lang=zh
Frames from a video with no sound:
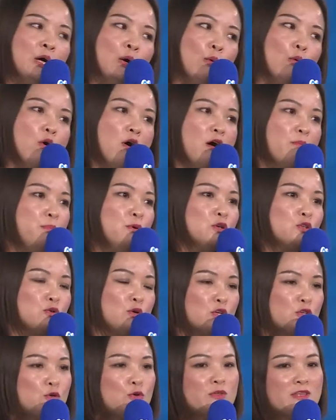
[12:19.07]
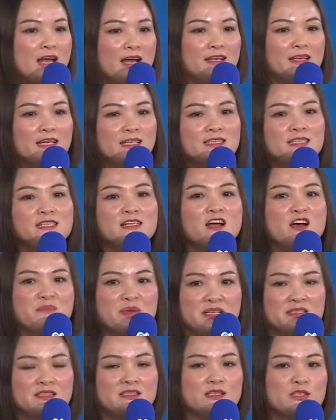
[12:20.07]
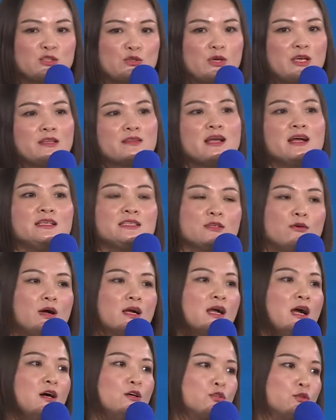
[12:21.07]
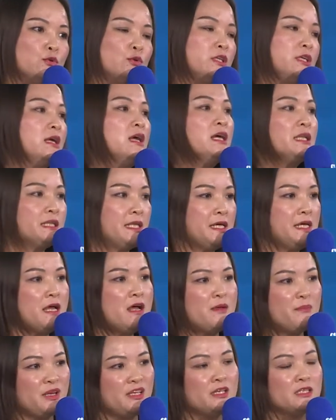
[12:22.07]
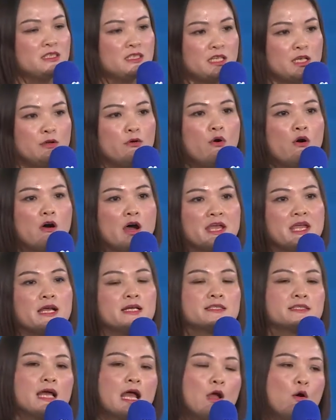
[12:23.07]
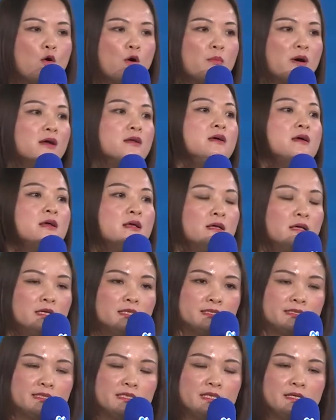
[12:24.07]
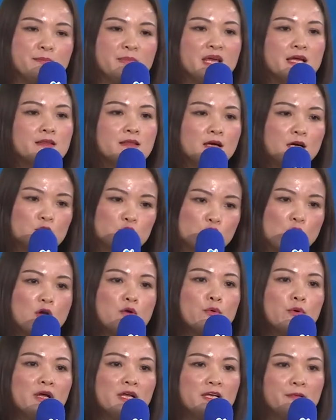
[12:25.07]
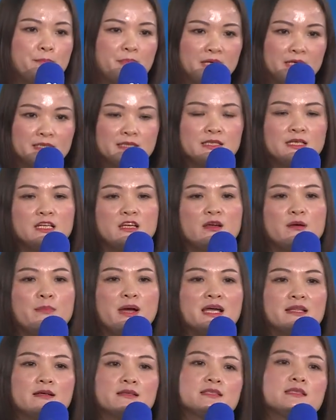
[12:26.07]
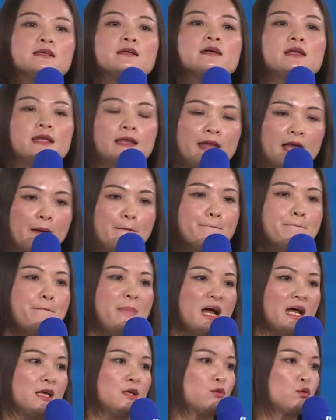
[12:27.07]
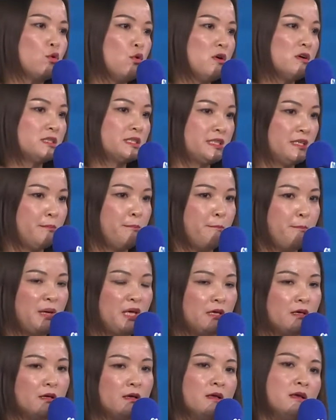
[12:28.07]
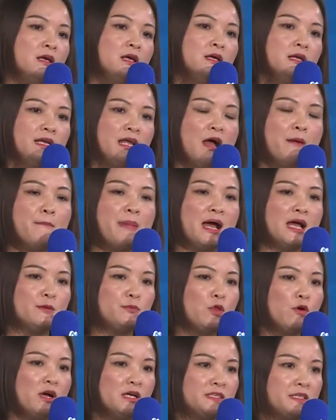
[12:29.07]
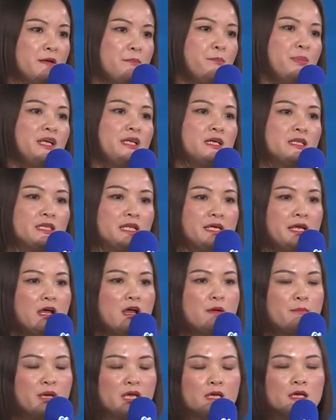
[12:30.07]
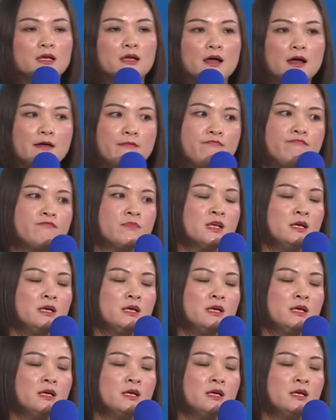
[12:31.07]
我不说出当年第二名是谁，但是我告诉你，第二名的精华液在我们市面的专柜品质里面卖的是两百多新币。两百多新币的第二名跟。